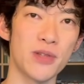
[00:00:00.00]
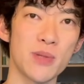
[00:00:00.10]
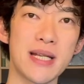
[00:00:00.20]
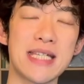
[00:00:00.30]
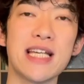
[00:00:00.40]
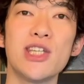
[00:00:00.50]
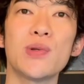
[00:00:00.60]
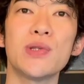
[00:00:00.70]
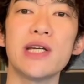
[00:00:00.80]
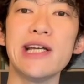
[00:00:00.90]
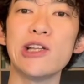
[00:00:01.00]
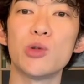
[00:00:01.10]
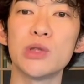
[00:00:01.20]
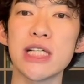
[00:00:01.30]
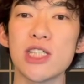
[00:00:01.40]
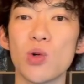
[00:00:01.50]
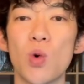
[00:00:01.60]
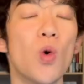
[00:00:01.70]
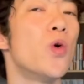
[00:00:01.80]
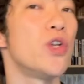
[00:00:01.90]
つまり積極的に友達と
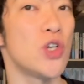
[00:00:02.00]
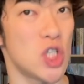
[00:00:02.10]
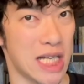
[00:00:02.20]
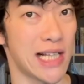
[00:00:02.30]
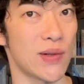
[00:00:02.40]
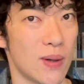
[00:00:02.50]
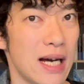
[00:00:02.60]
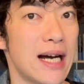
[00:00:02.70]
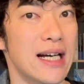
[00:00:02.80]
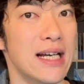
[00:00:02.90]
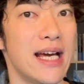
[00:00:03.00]
交流したりとか、